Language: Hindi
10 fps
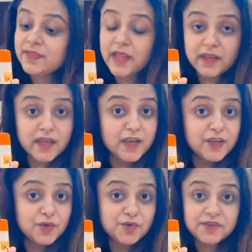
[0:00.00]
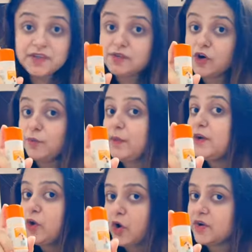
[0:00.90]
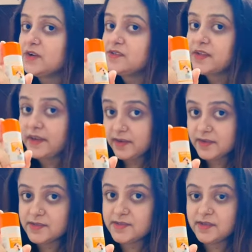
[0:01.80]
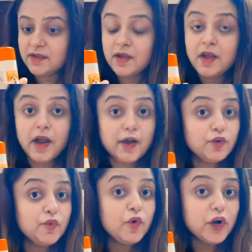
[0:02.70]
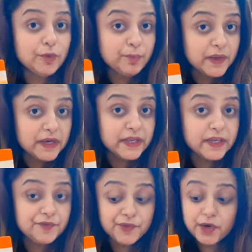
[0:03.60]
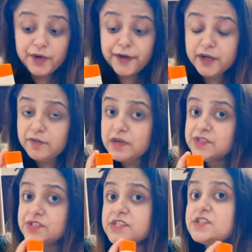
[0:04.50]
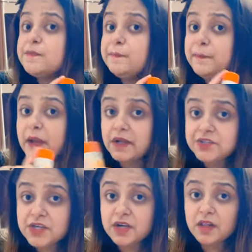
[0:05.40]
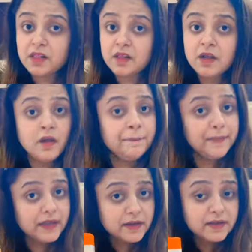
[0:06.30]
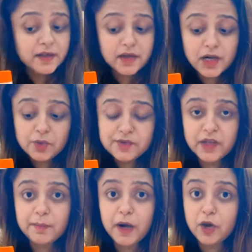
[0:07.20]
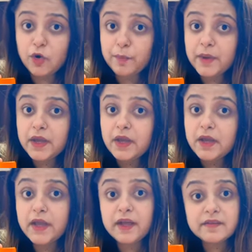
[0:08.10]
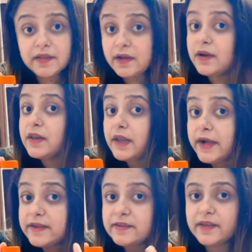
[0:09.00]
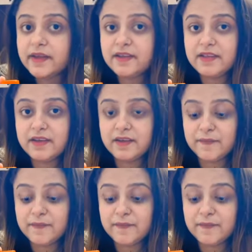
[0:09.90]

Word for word: देन आई यूज दिस ऑन माई डॉटर्स हेयर्स एंड यू वॉन्ट बिलीव इट वॉज जस्ट मैजिकल मैंने देखा उसके बालों में एक सिंगल लाइस नहीं थी